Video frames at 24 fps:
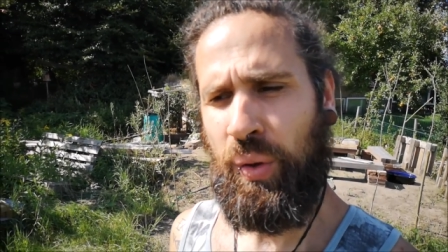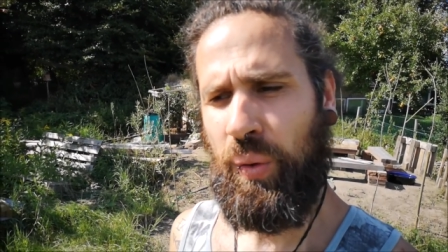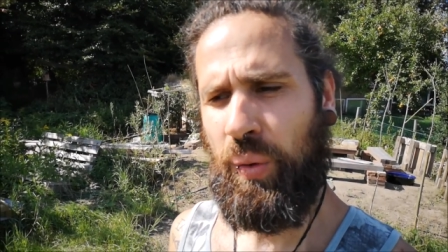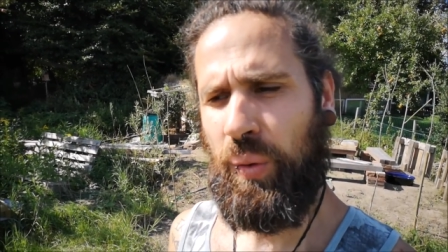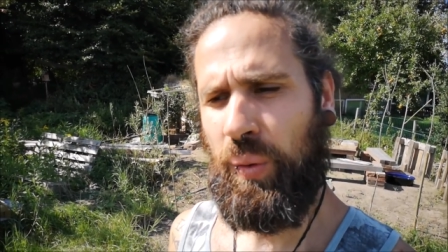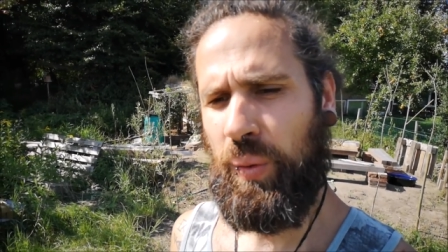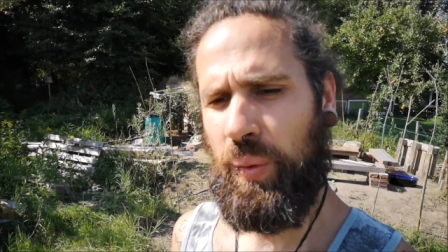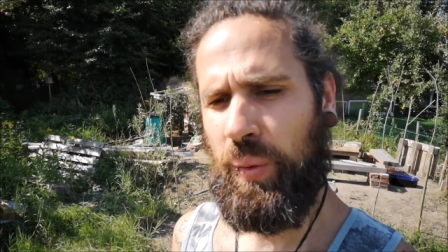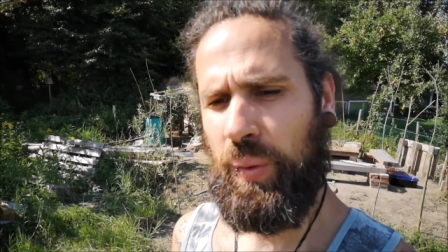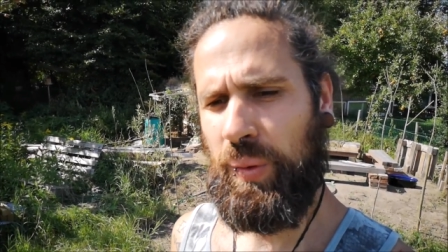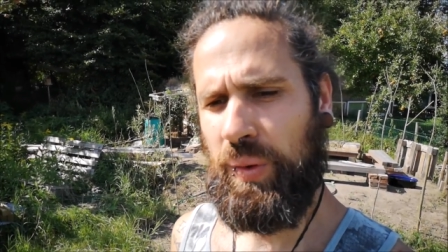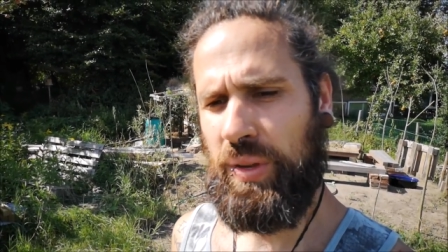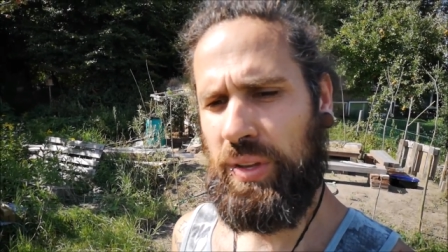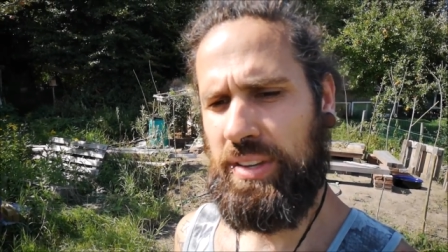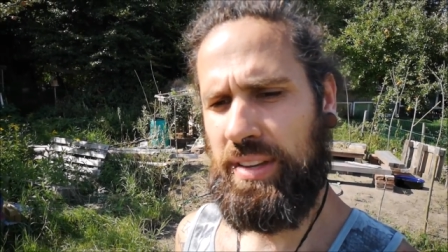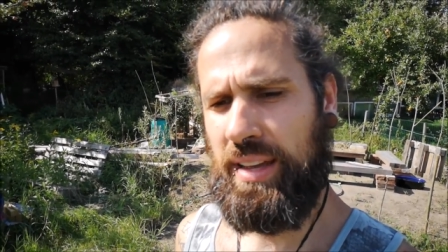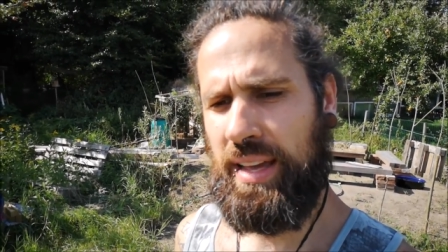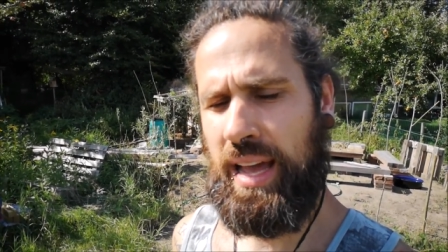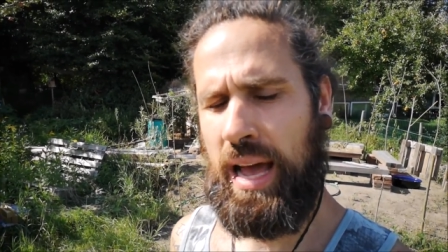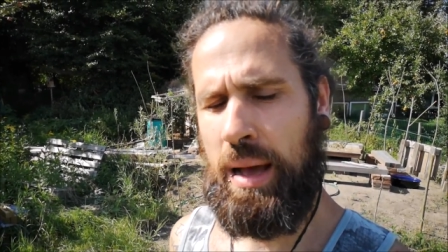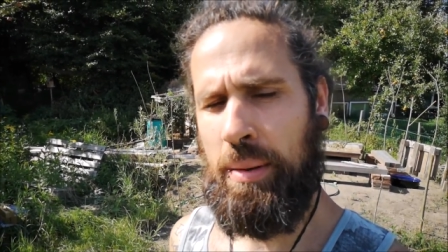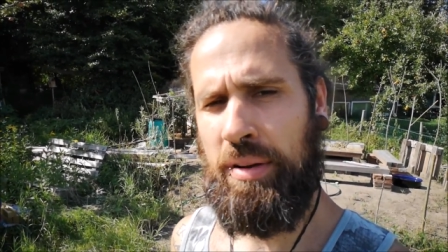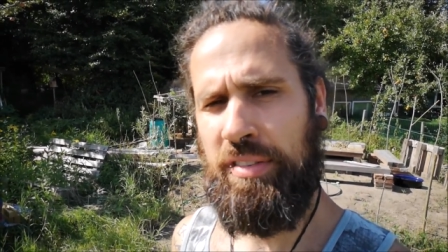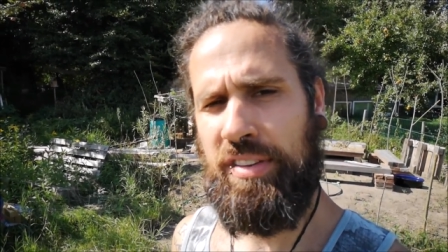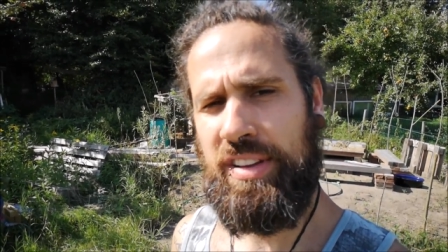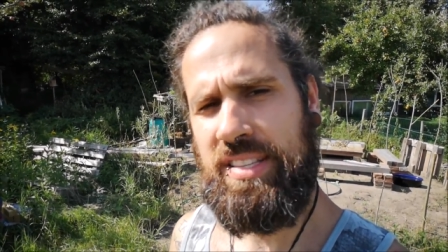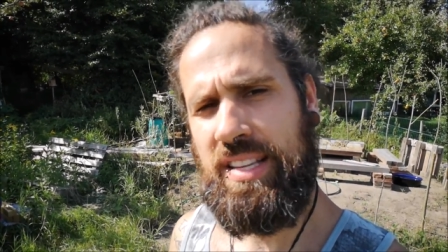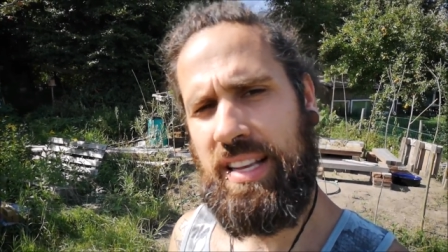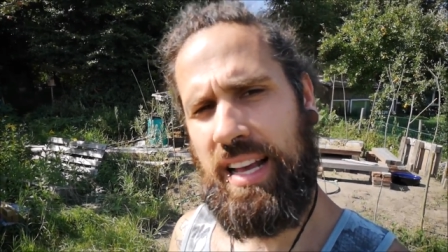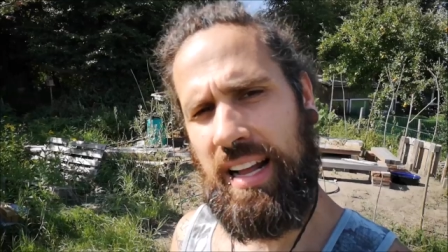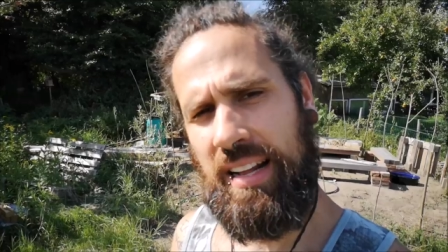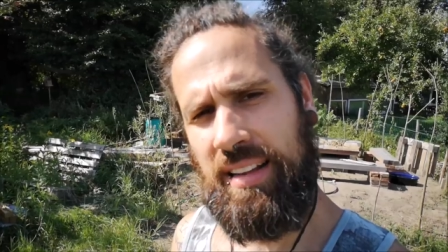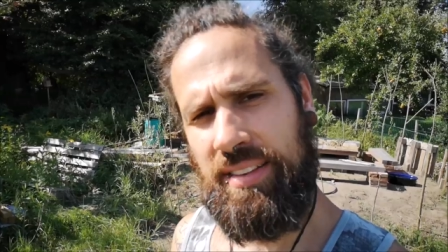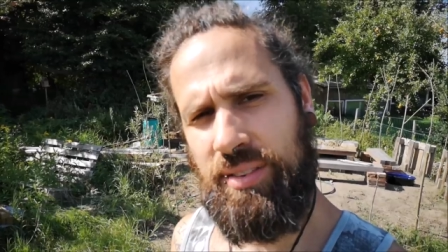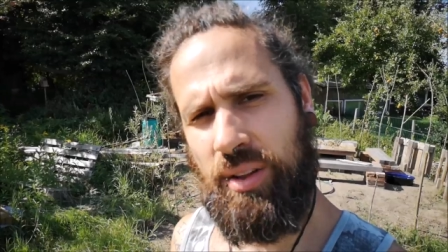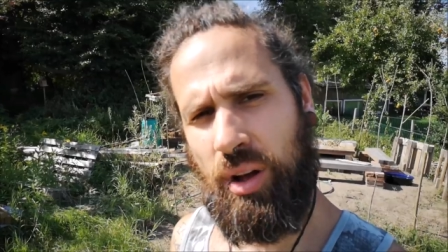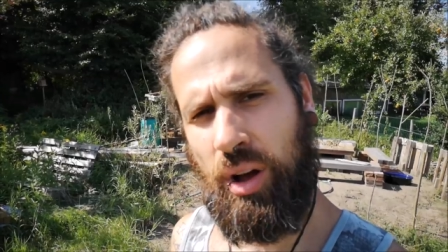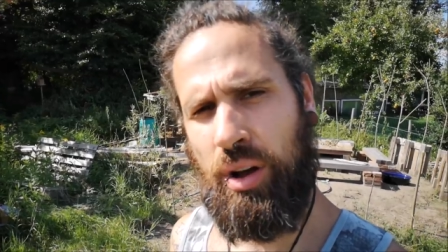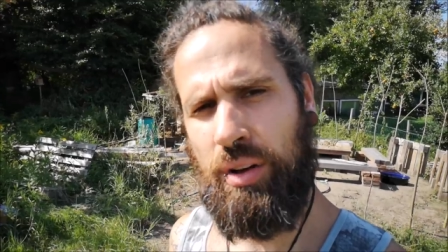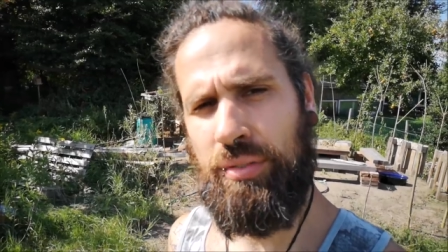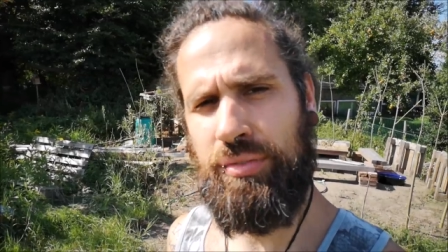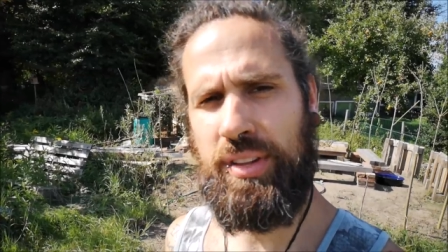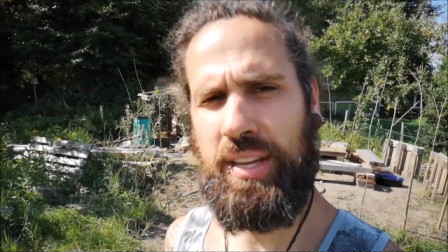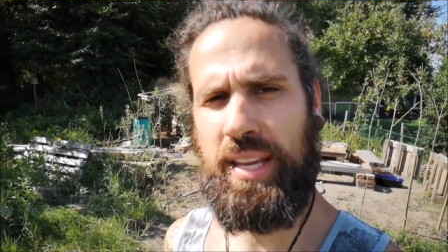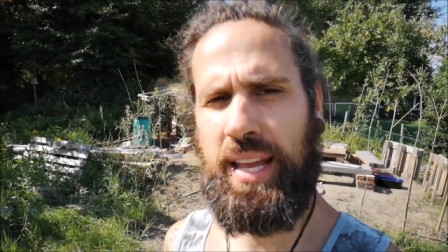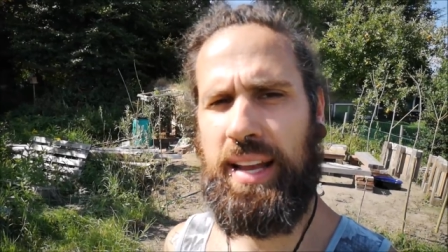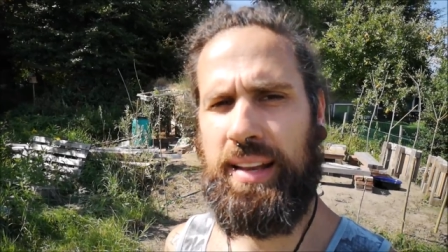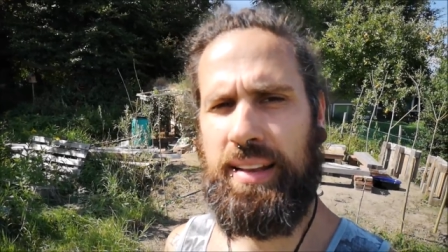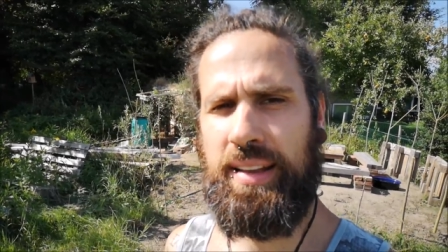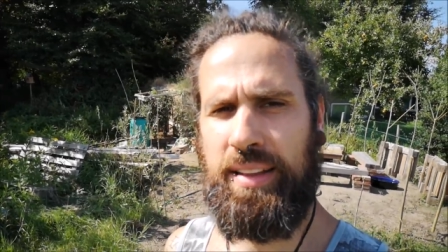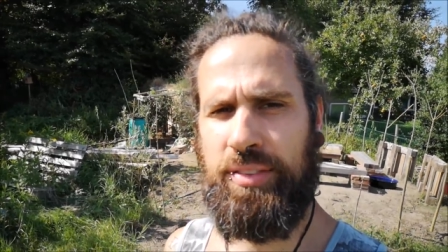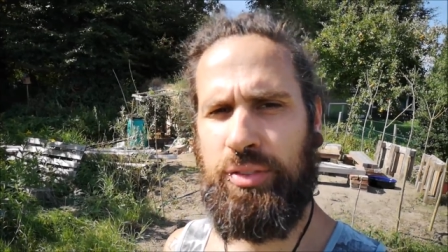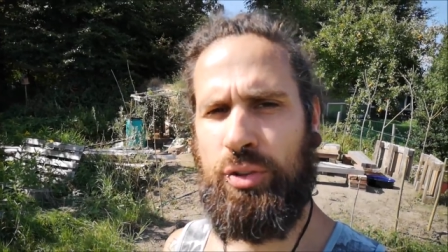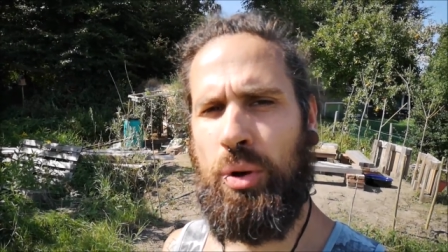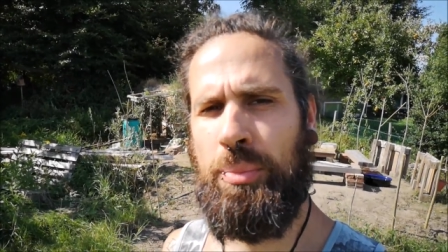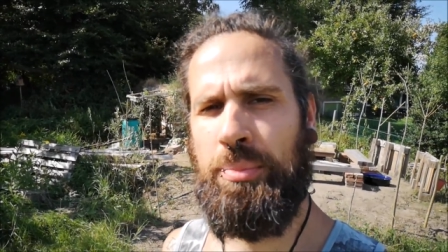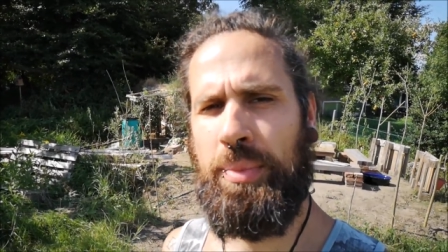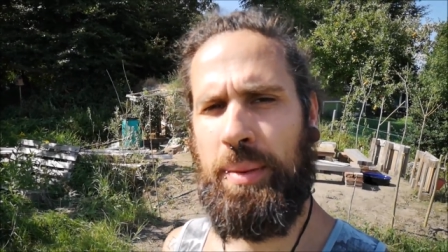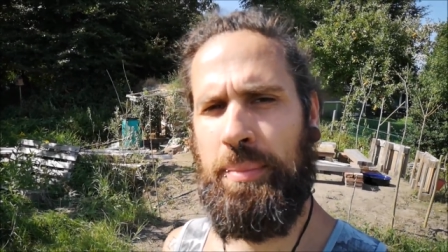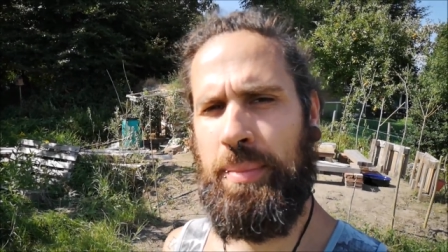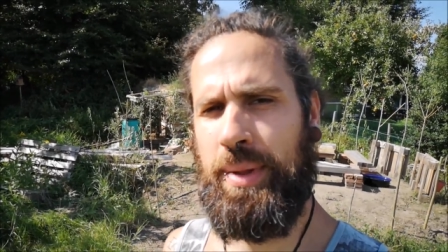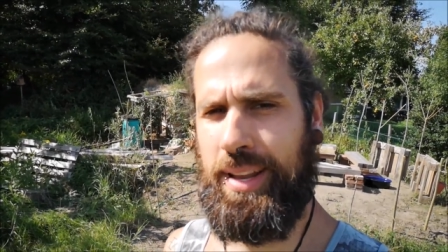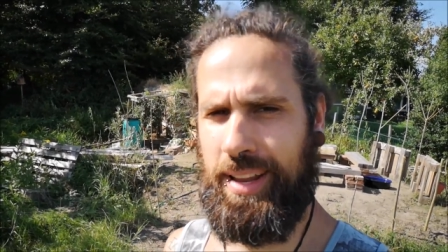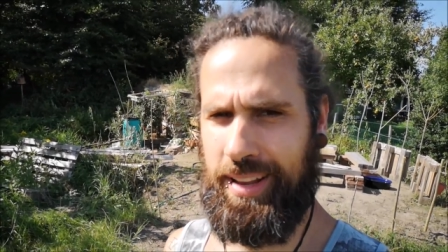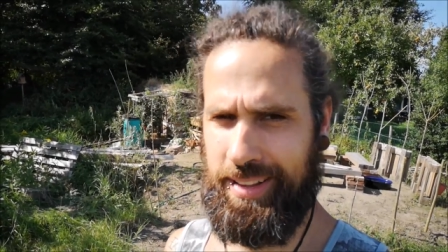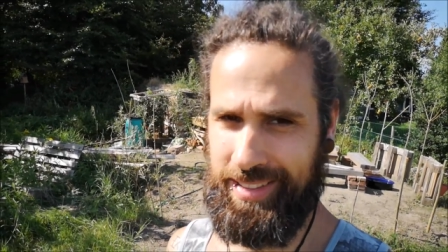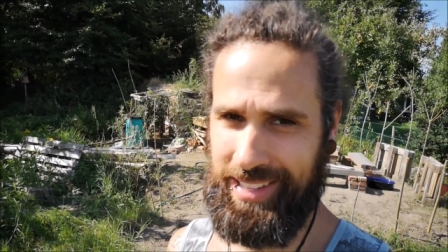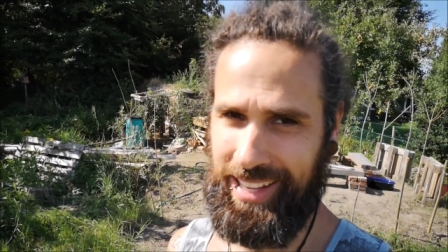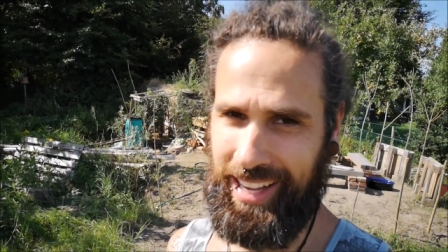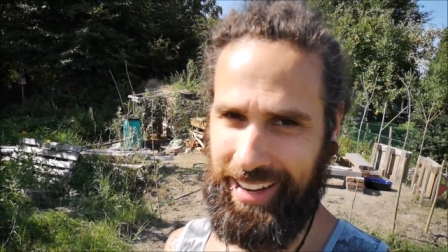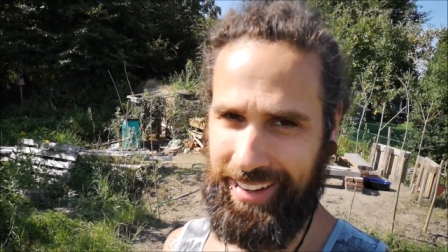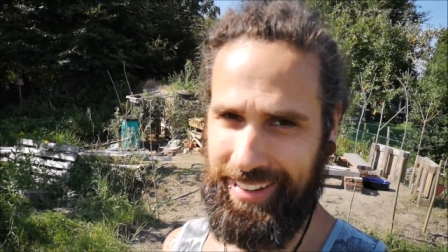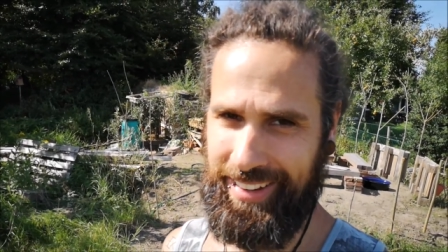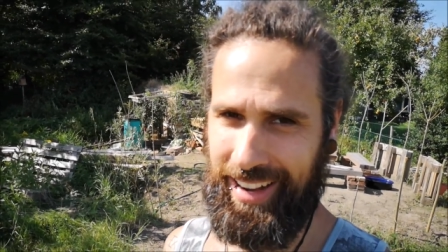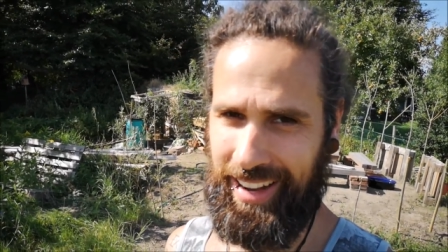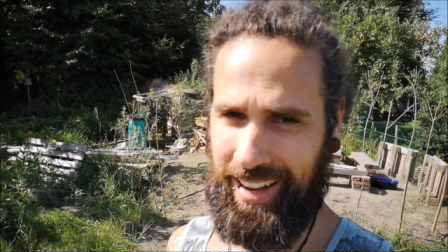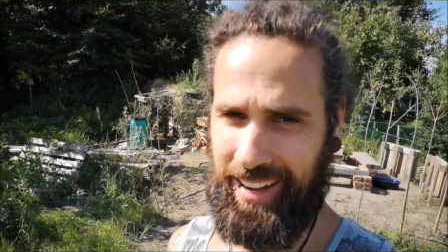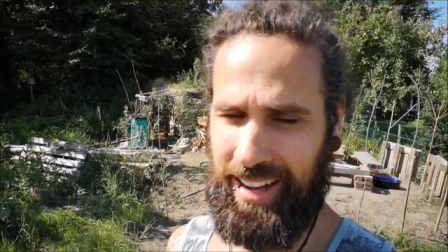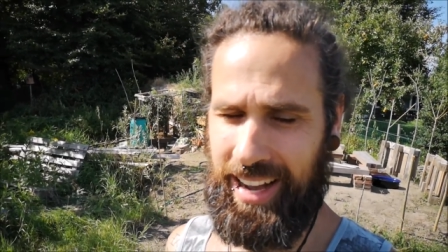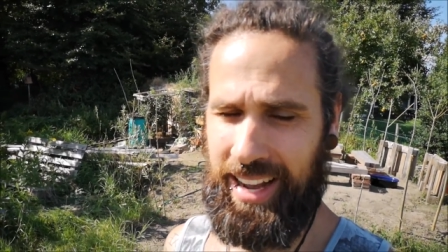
und, äh, aber was er alles noch auf sich hat, das kommt dann mit der Zeit, ja.